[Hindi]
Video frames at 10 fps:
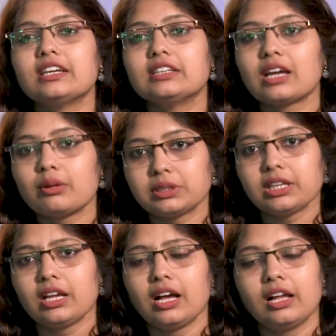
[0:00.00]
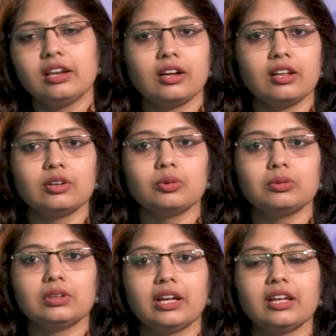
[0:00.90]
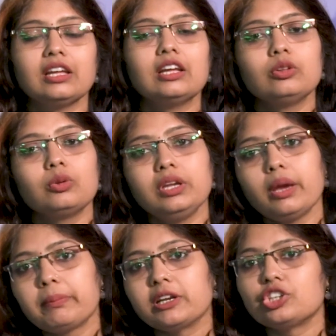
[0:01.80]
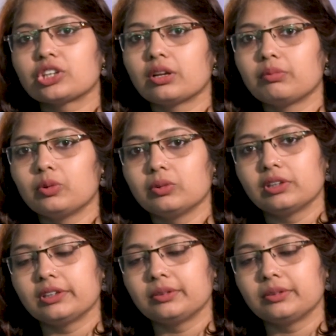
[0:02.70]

के हिसाब से अलग अलग होता है तो ये पंचकर्म होता